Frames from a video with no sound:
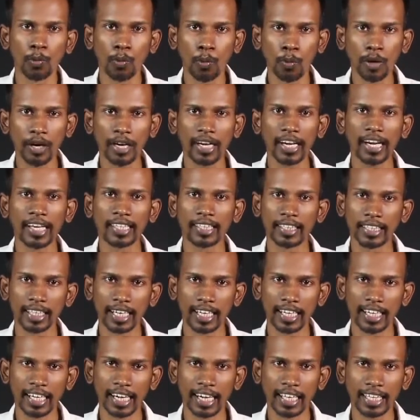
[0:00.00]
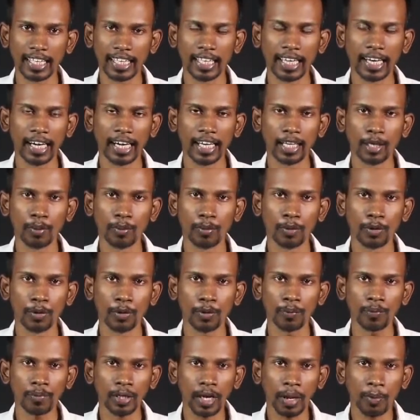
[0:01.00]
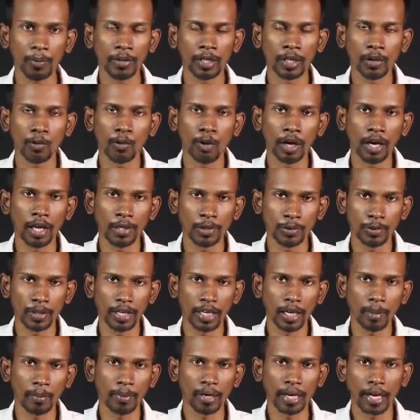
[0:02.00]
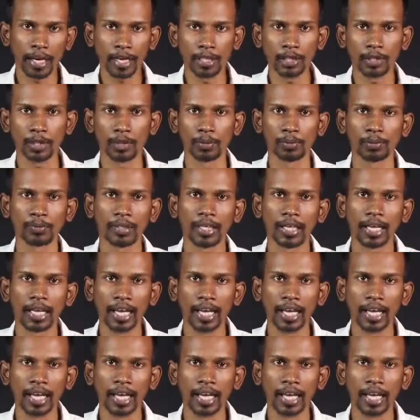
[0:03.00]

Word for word: ஒரு எழுத்து ரெண்டு எழுத்து தான் எழுத முடியும் அந்த ஓலைச்சுவடியை நம்ம நகர்த்தணும்